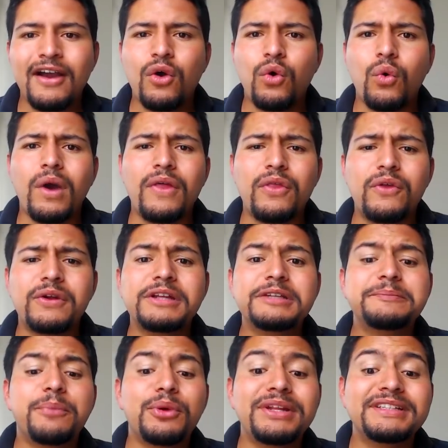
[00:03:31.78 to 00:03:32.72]
Jugadores
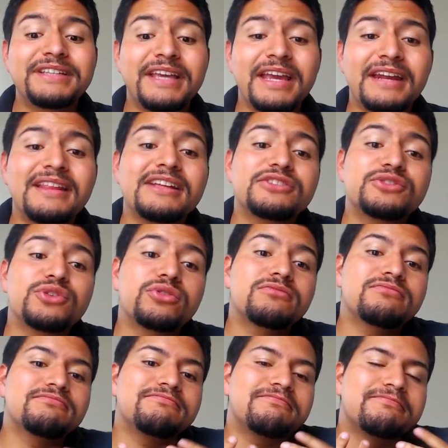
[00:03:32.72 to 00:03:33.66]
por izquierda
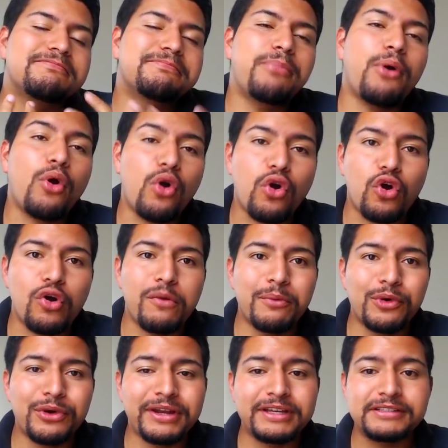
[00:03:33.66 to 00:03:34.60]
son poco
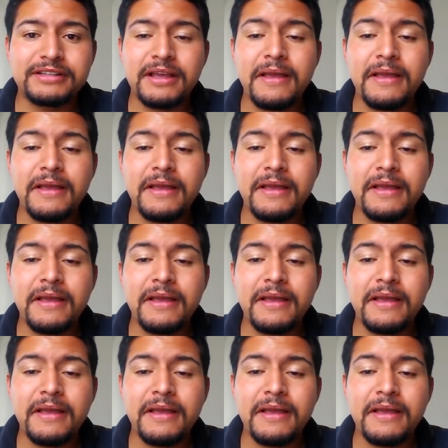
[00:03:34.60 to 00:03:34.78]
comunes,